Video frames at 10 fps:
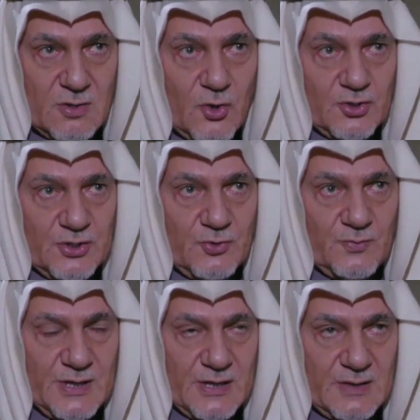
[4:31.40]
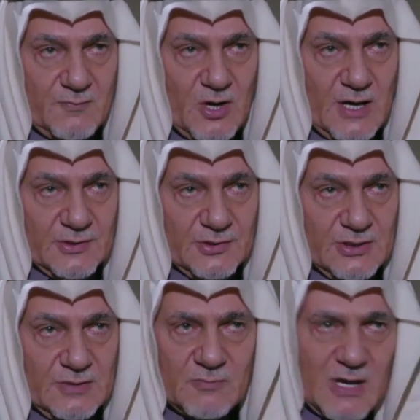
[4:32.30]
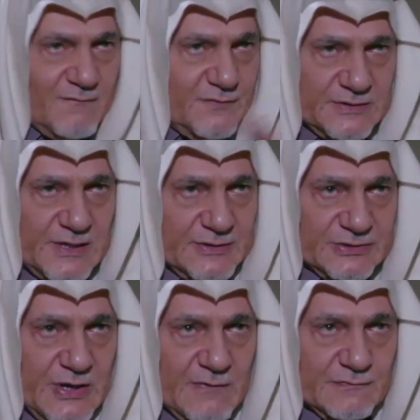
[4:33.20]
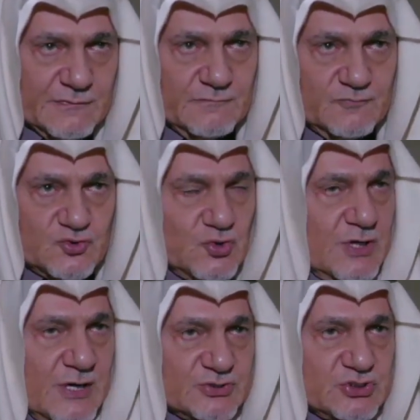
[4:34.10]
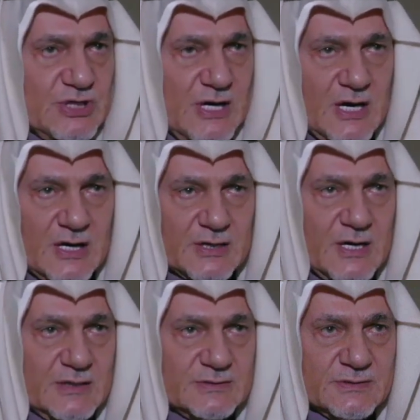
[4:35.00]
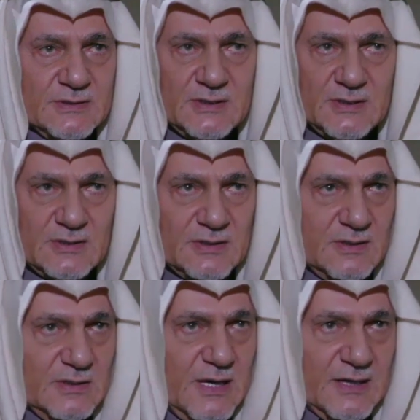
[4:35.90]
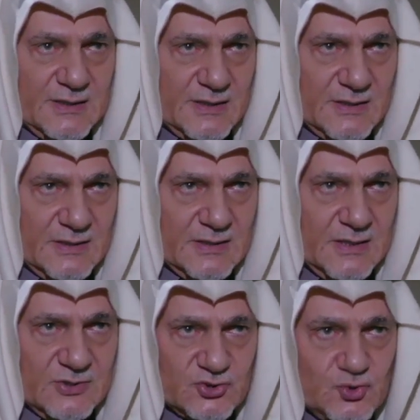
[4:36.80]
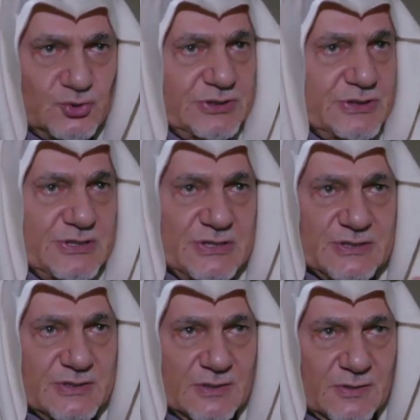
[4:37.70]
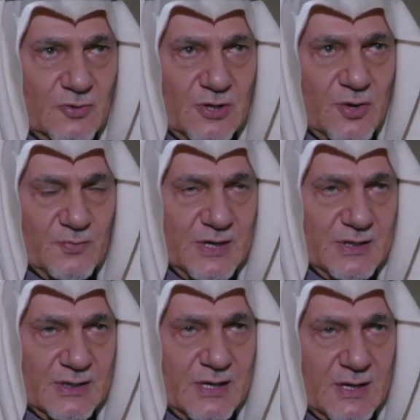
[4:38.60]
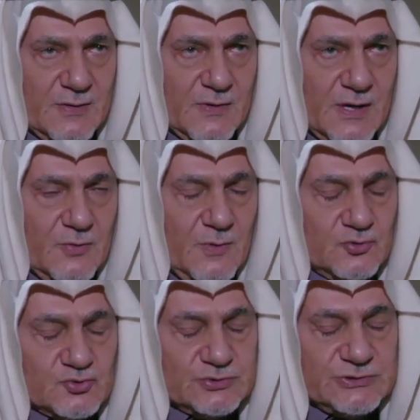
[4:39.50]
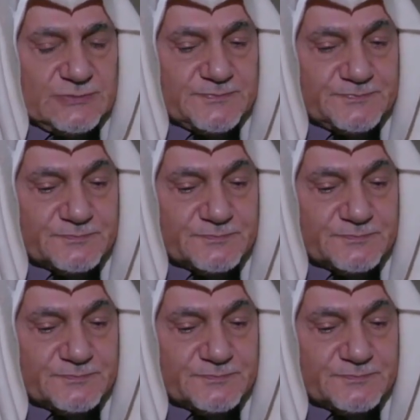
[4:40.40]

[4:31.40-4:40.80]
أقنعوا بها المعارضين كافة الأطياف سنة شيعة كراد إلى آخره يعني شيوعيين كلهم يعني كانوا كانوا موجودين